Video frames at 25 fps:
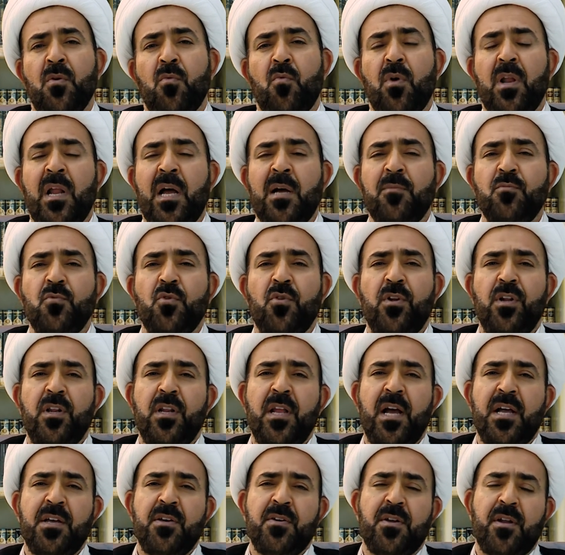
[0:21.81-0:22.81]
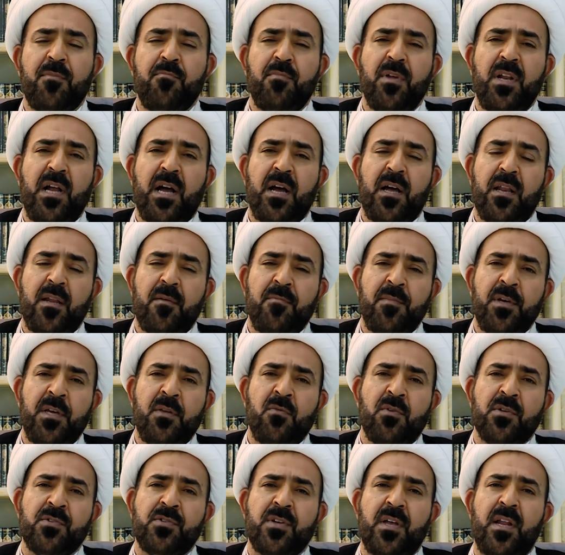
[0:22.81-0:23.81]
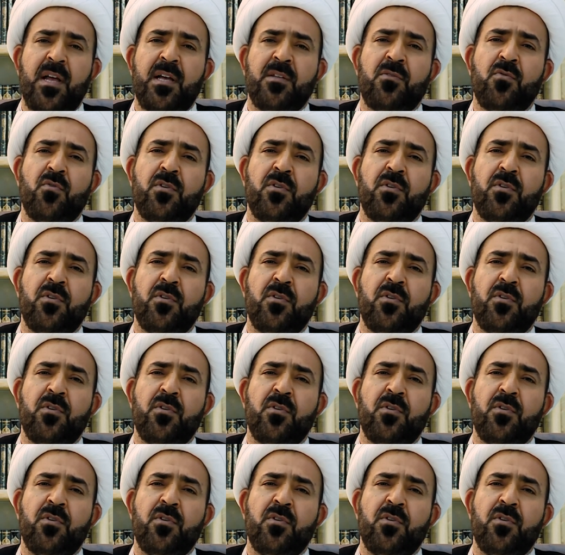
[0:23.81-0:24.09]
والحمد لله رب العالمين والصلاة